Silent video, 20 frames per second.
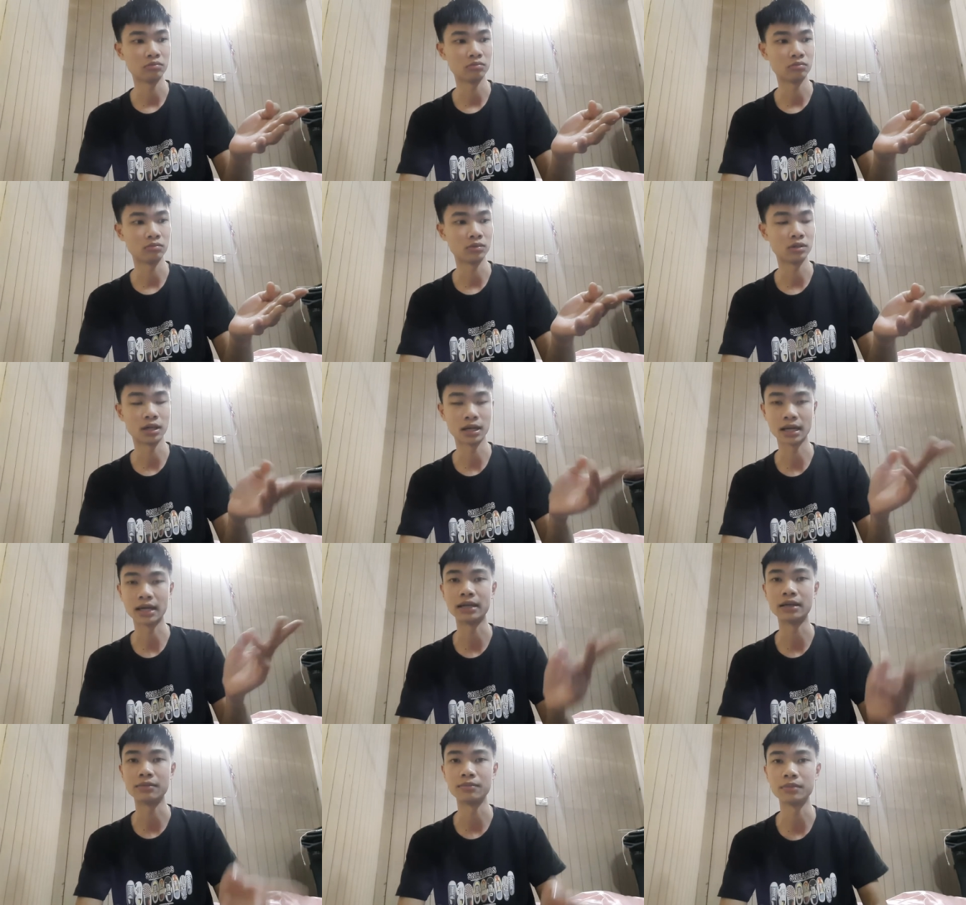lần
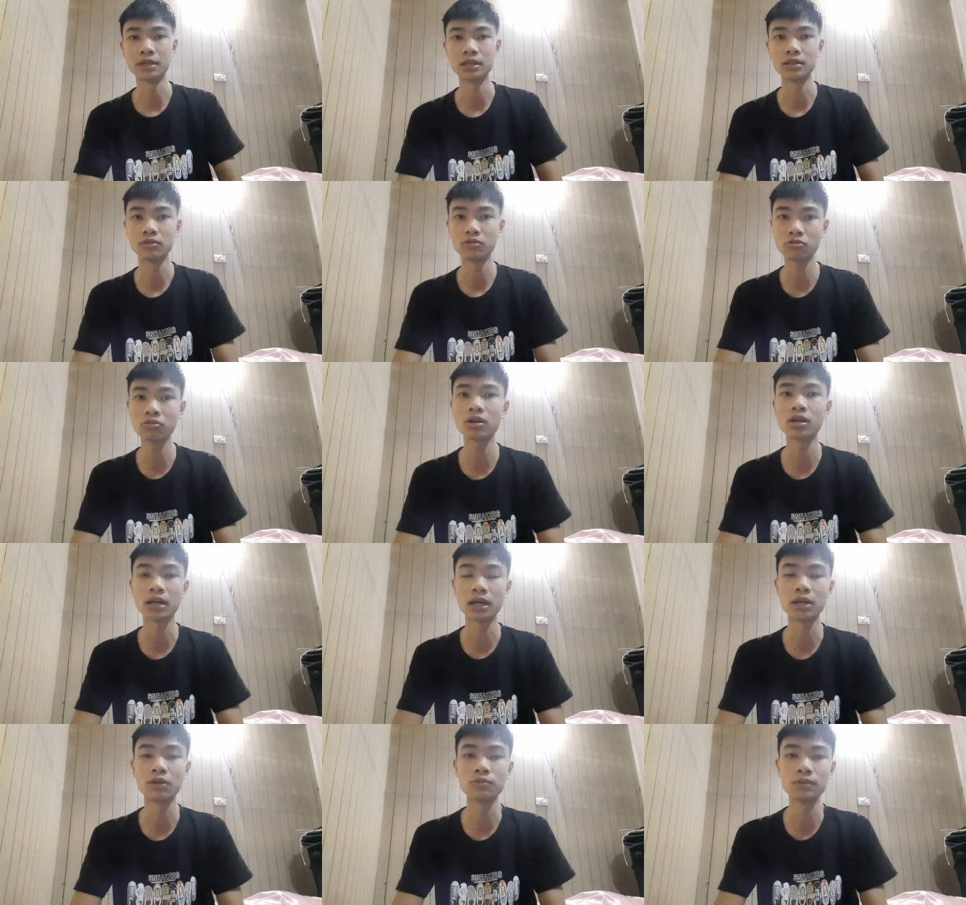này là mình đúng là
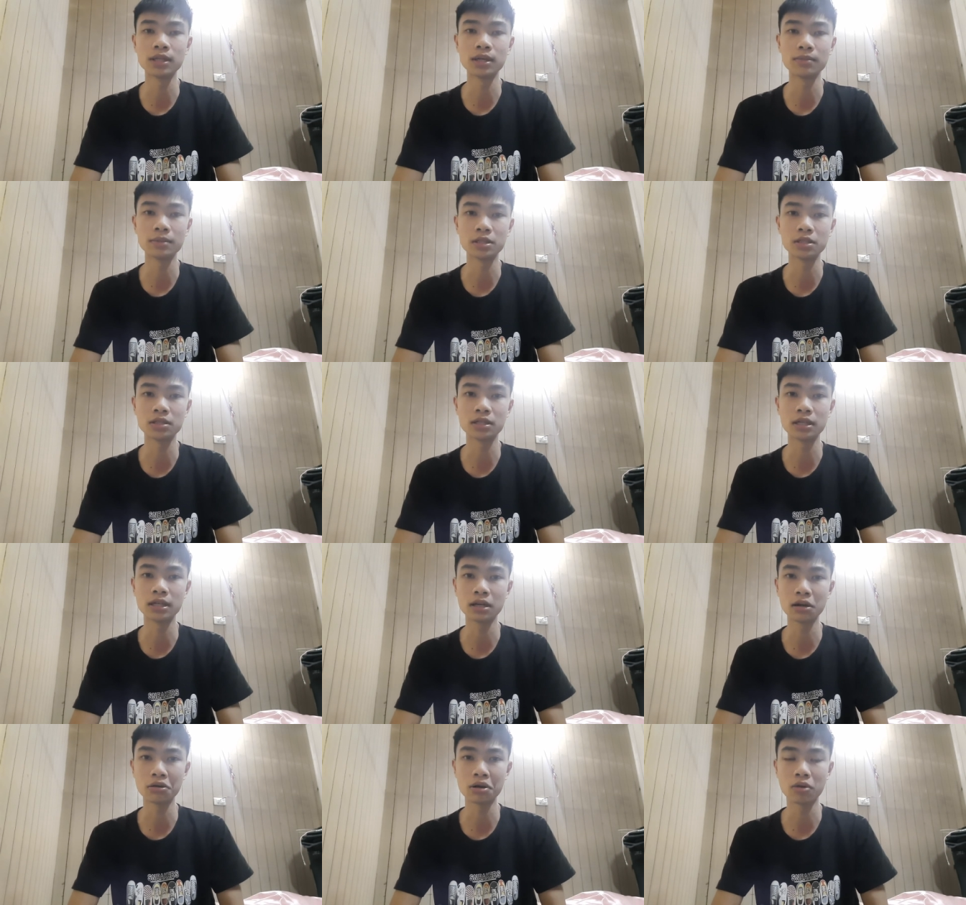lần đầu tiên mình chứng
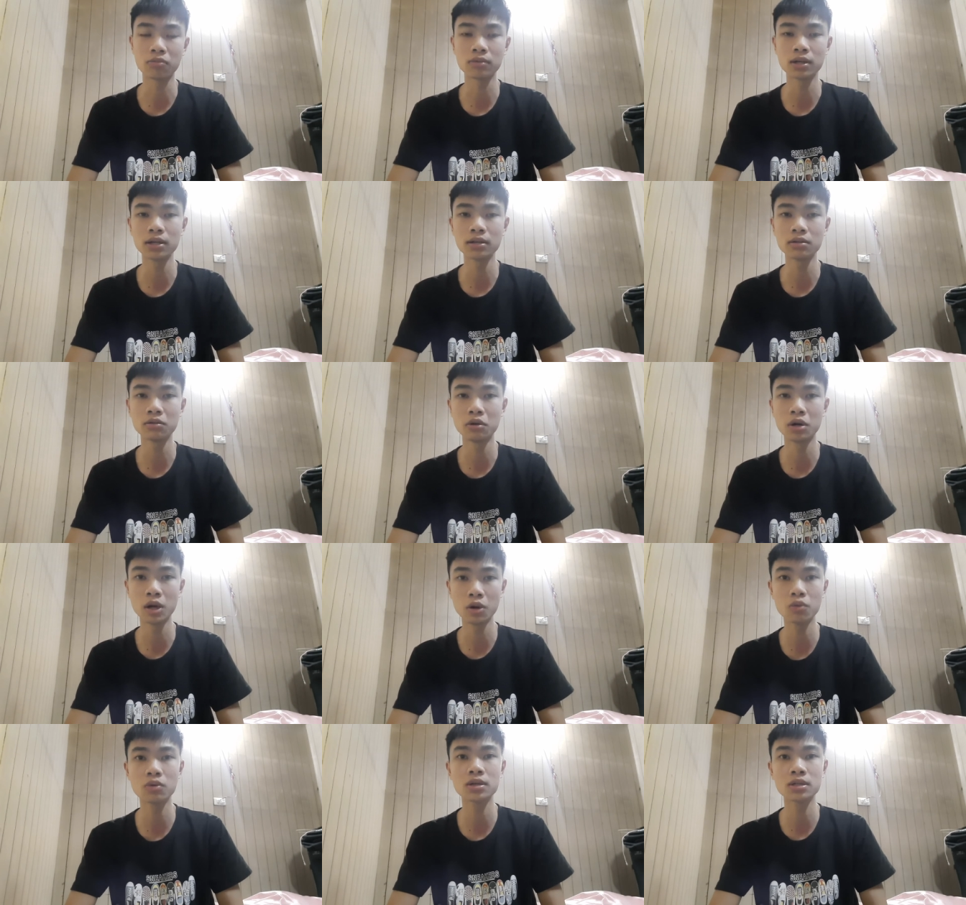kiến là động đất nó
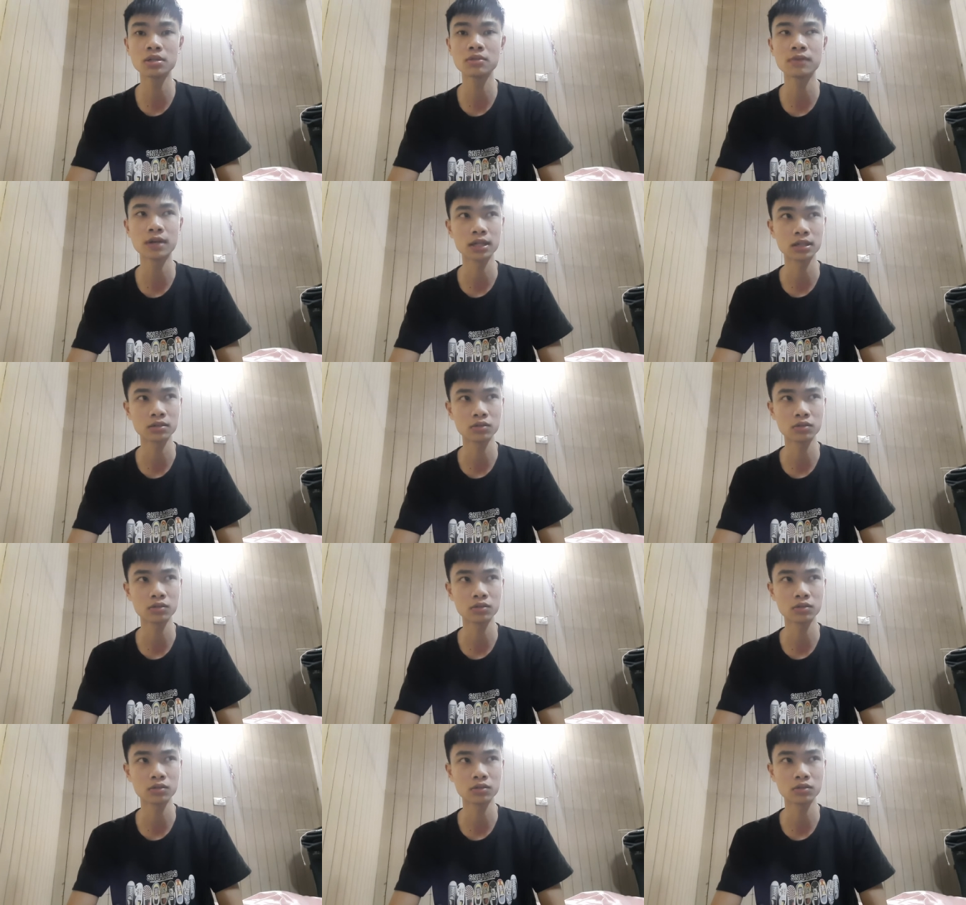lâu đến như vậy.